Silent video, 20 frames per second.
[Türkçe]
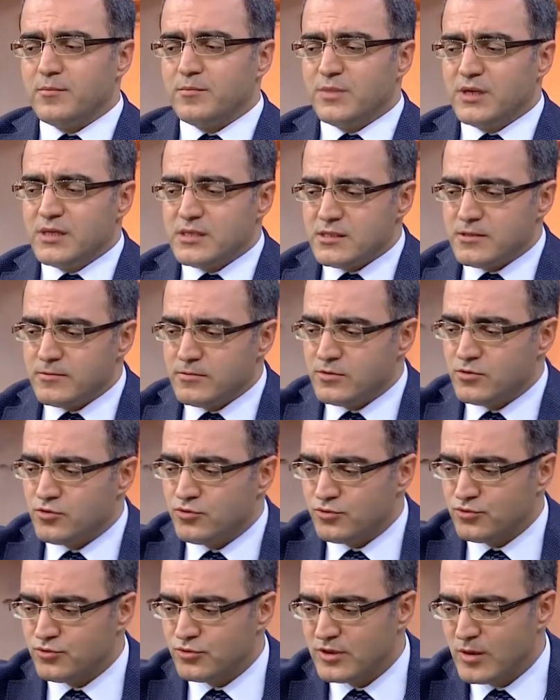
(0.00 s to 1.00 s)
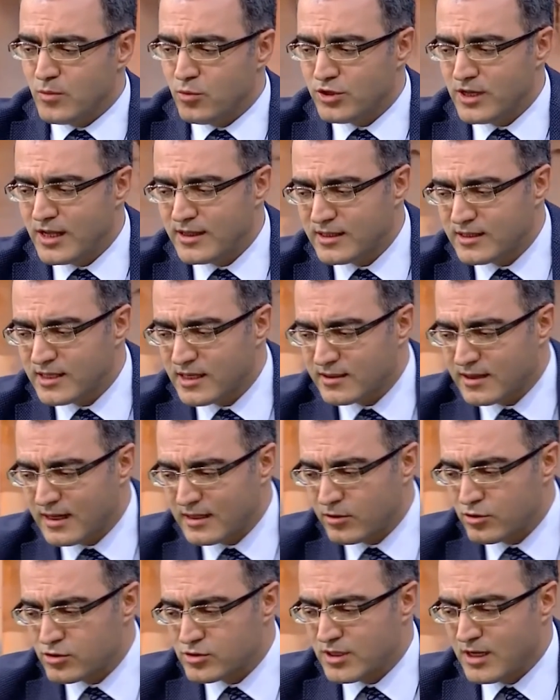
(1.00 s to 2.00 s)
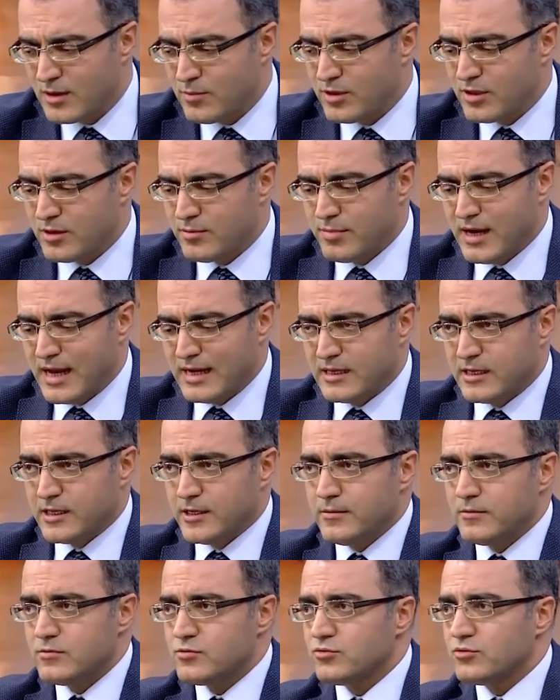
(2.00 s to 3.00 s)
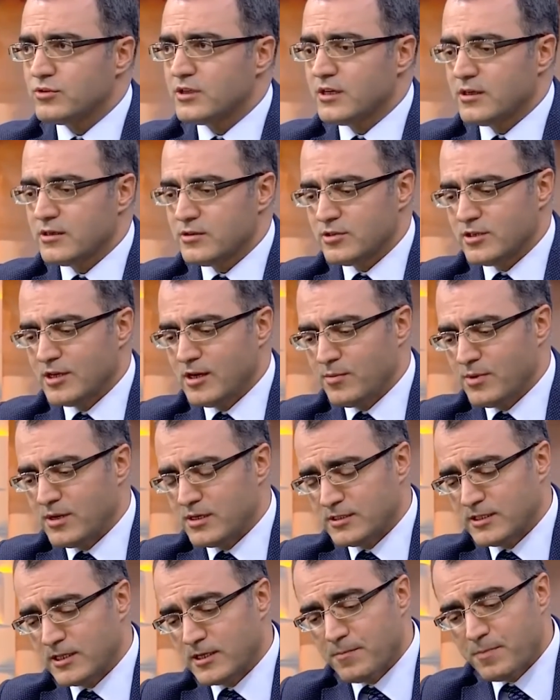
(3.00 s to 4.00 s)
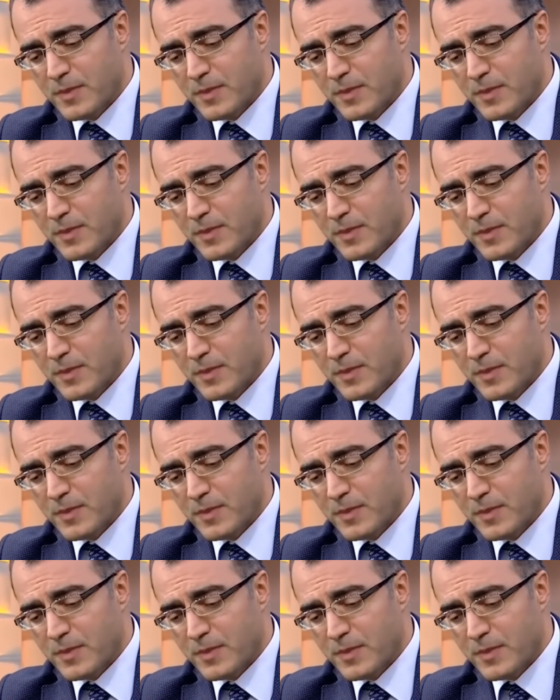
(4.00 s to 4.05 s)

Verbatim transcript: biz şurada modelde tekrar gösterebilirim evet. belki şuraya şey yaparsak.